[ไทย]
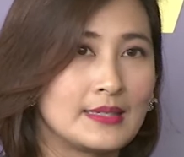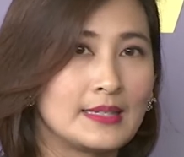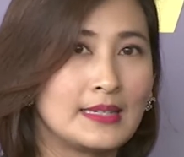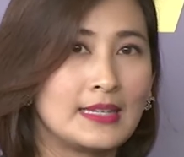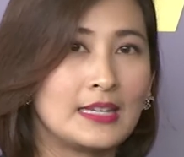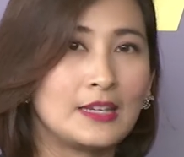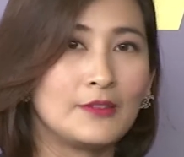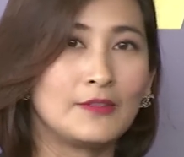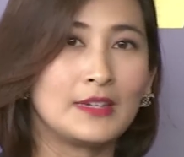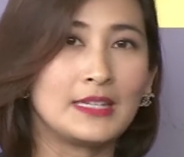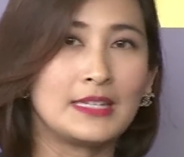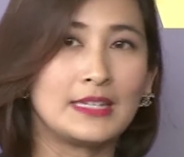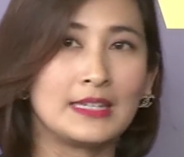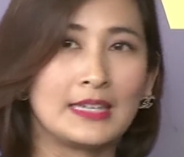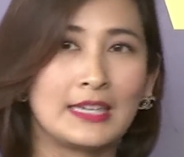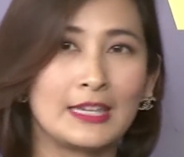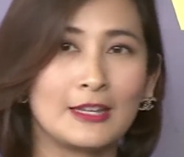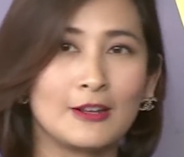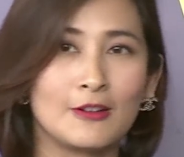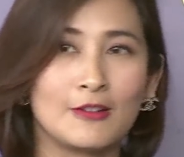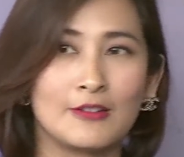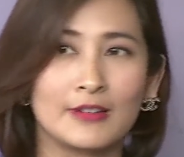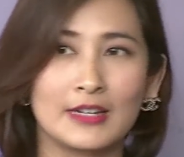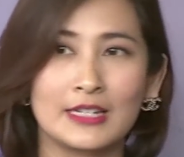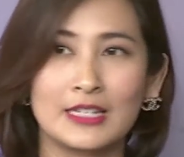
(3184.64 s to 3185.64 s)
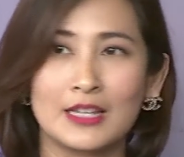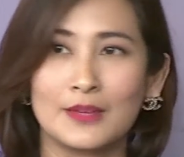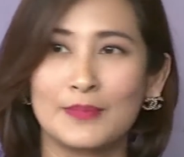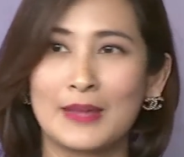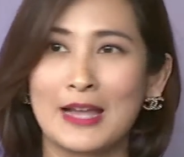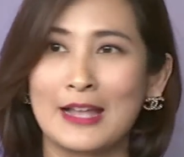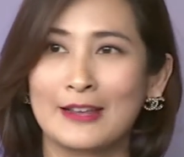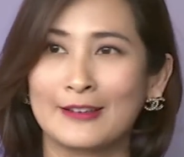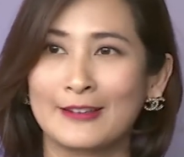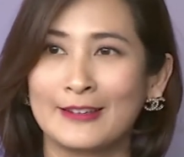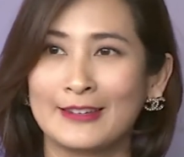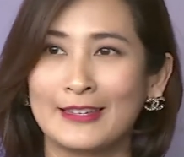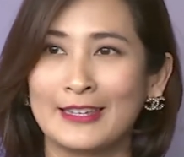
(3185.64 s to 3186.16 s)
ทีนี้วิธีคิดของรัฐ
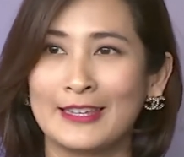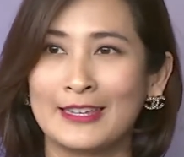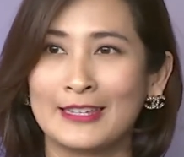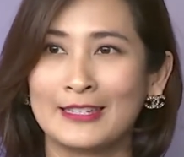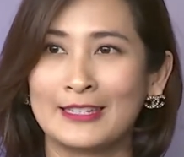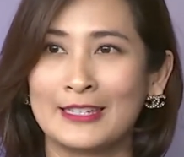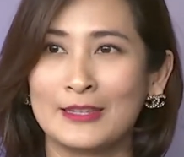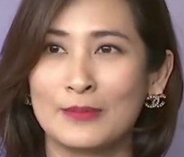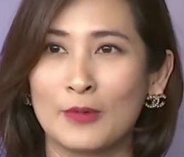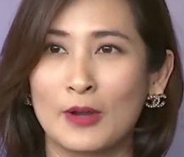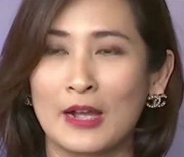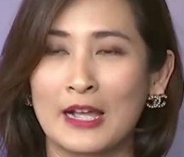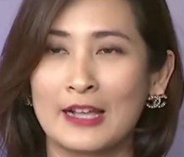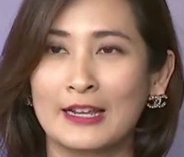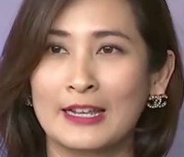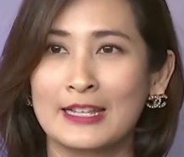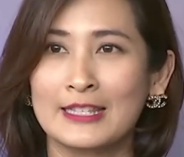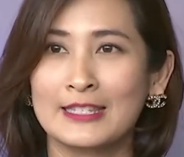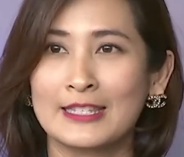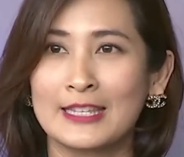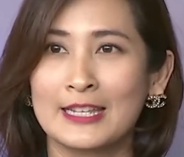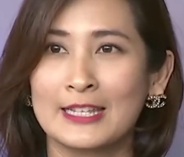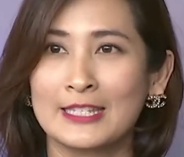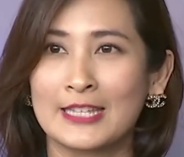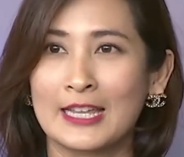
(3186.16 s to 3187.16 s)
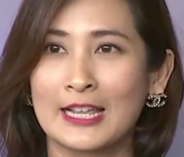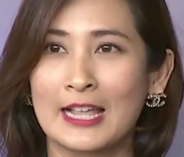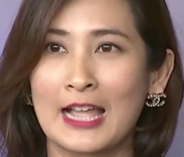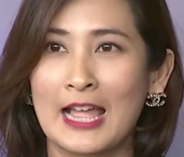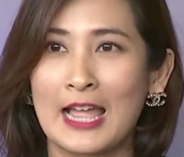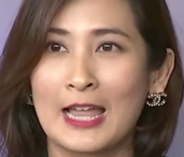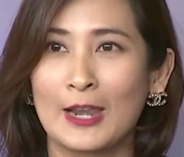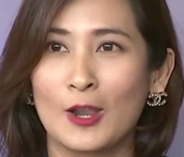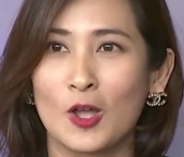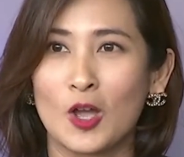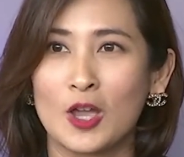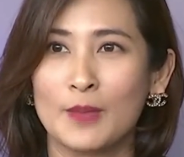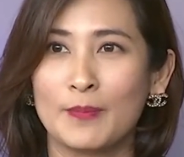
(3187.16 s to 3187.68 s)
บาลก็ดีที่บอกอ่ะงั้นเซ็นเช็ค
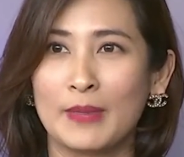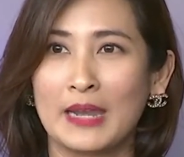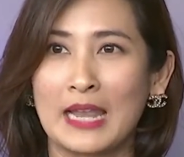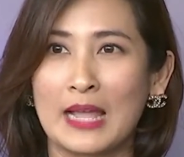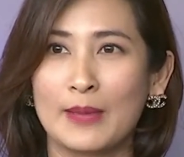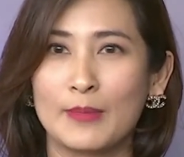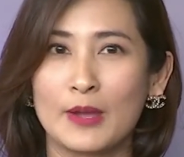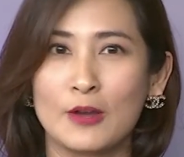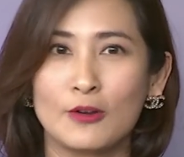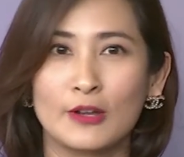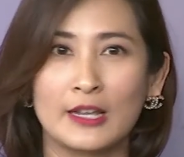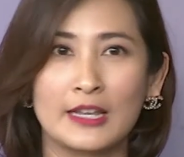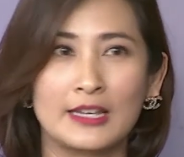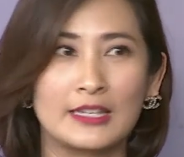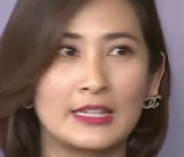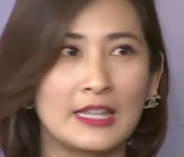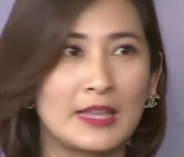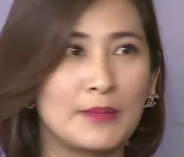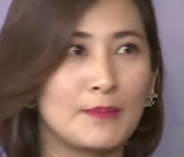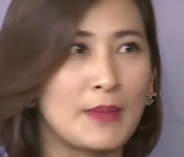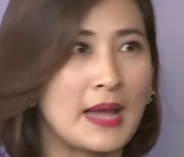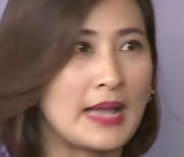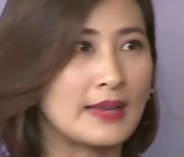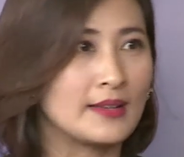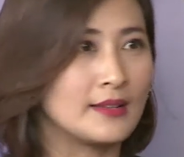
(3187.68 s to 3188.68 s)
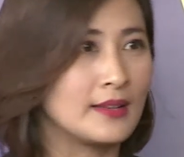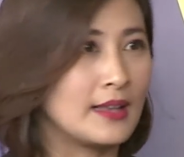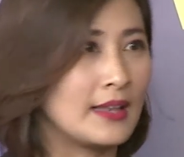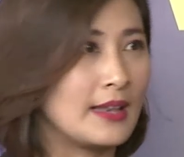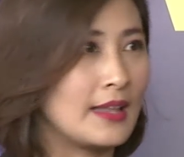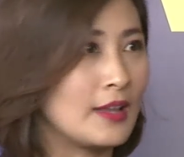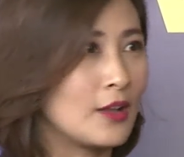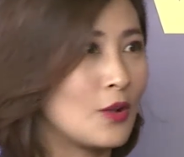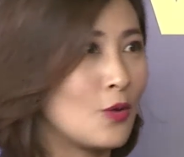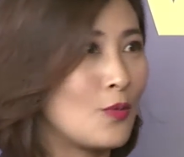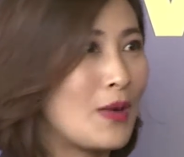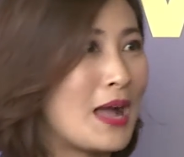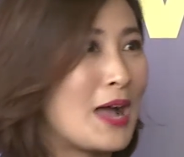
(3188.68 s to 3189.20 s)
ห้าร้อยไปรับเอากันในบัตรอะ
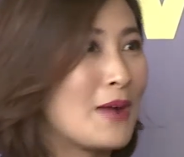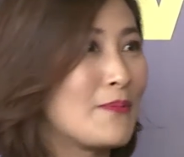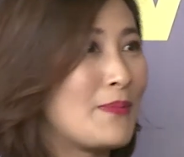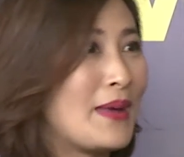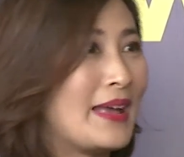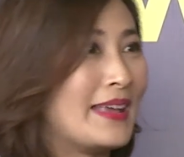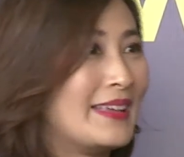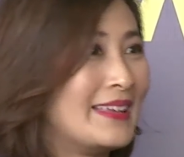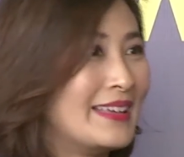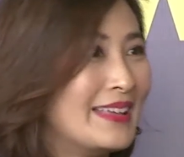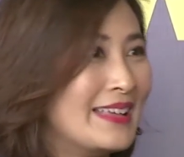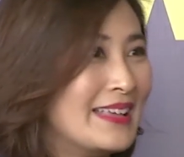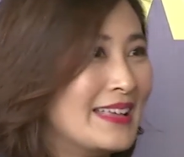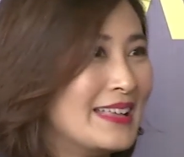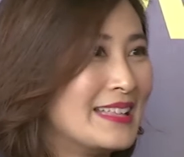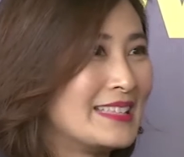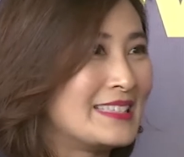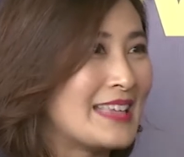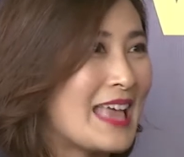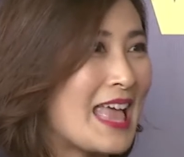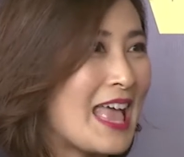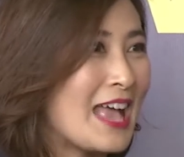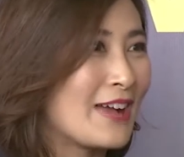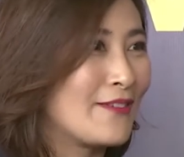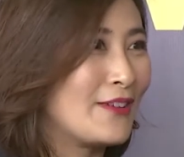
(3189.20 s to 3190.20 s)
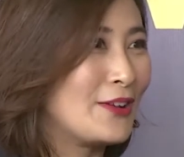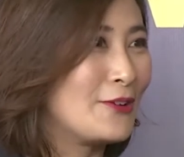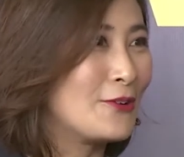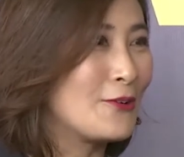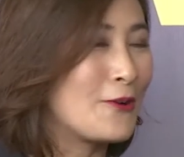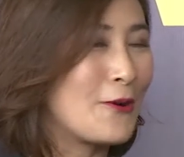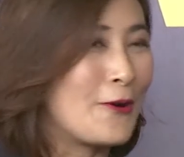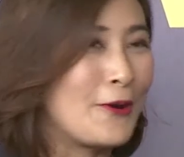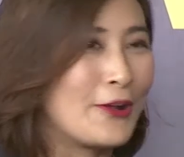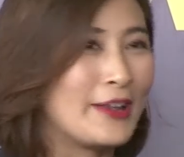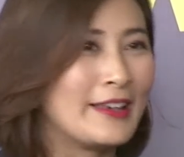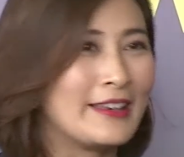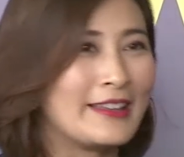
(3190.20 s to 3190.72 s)
ไรก็ว่าไปแจกมาทุก
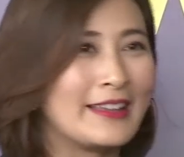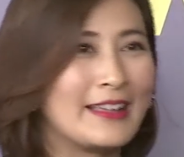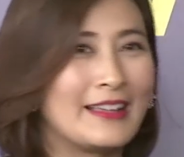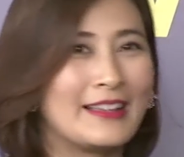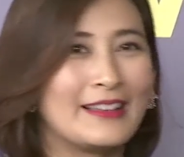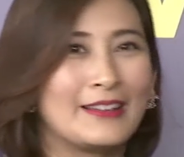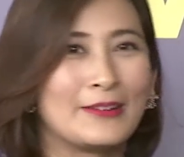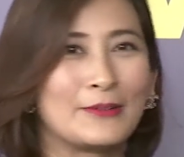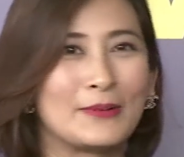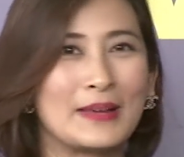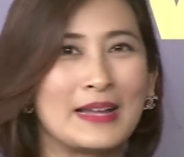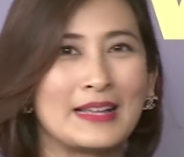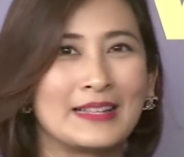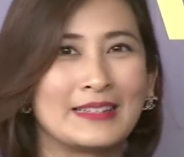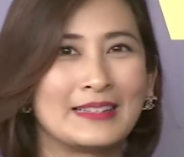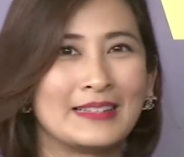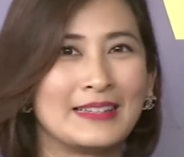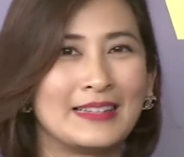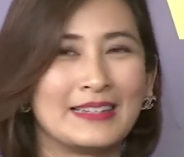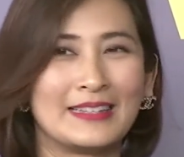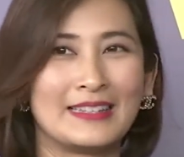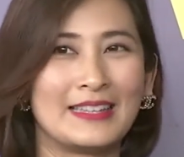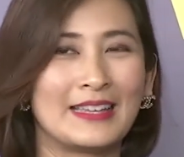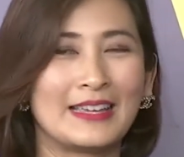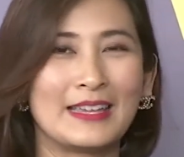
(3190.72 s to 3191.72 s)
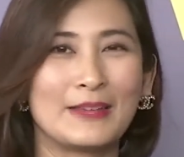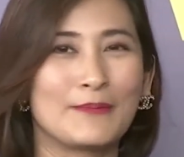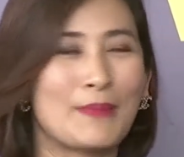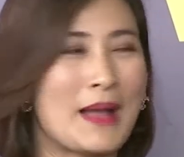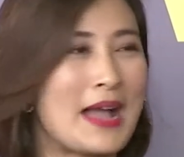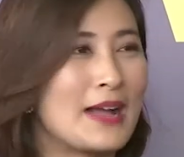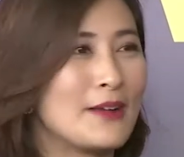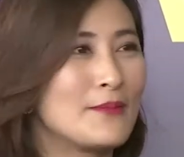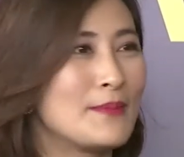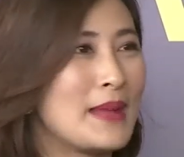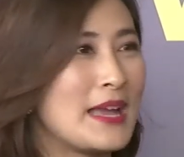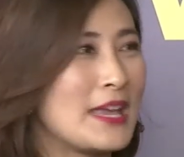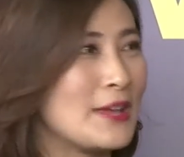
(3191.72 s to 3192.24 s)
คนนะคะหรือว่าเดี๋ยวอีก
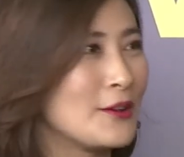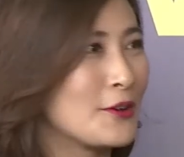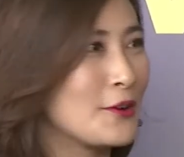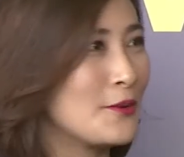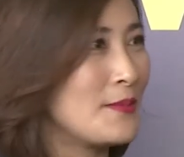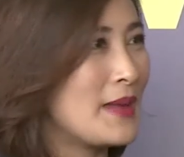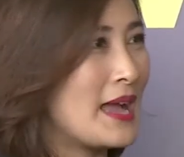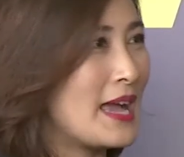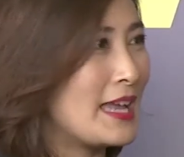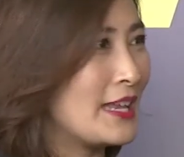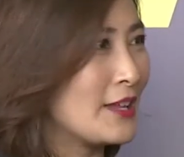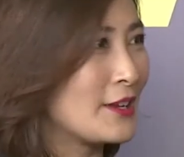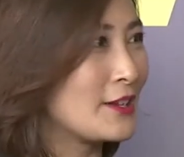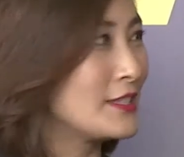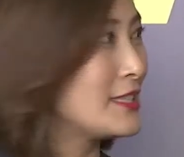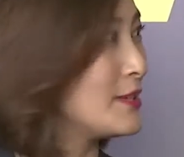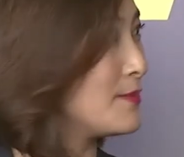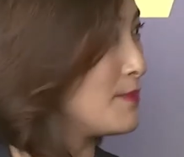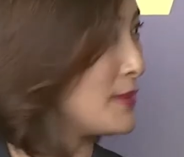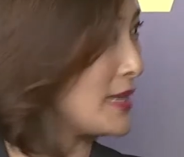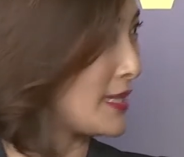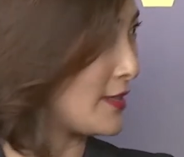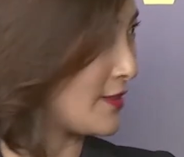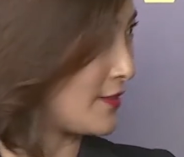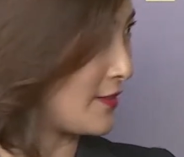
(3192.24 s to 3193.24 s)
พักใหม่ก็มาเดี๋ยวก็จะปิด